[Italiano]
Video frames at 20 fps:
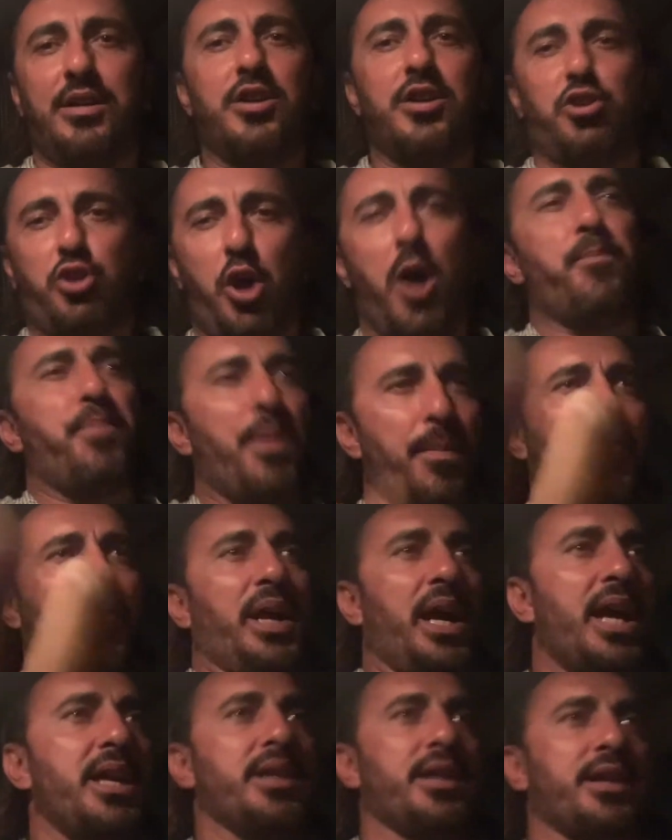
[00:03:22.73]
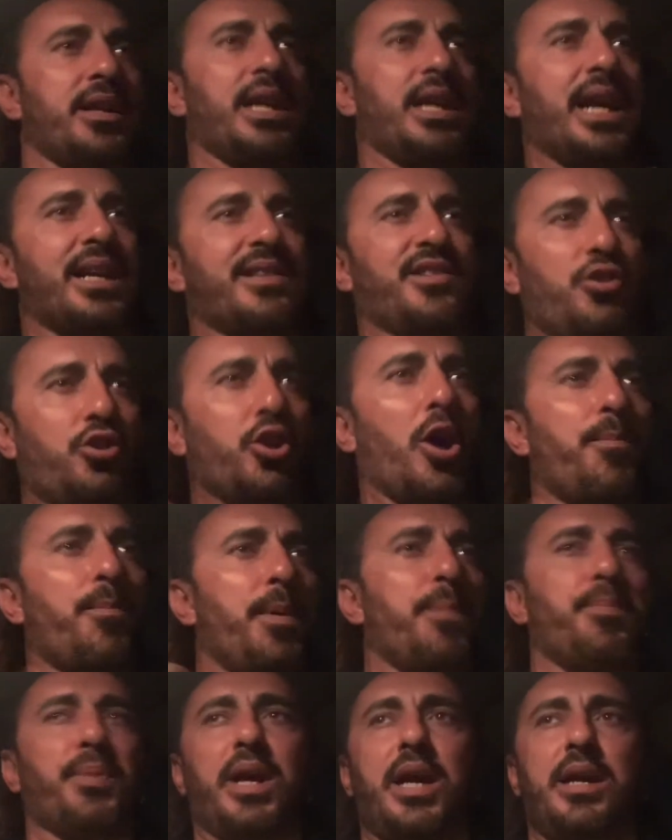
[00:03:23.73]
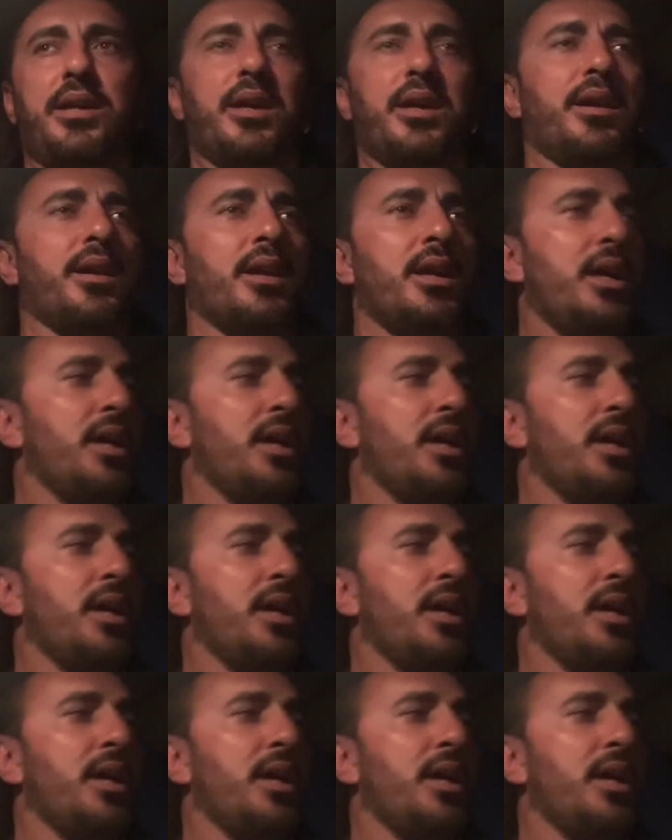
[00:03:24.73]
Top player, ragazzi, top player.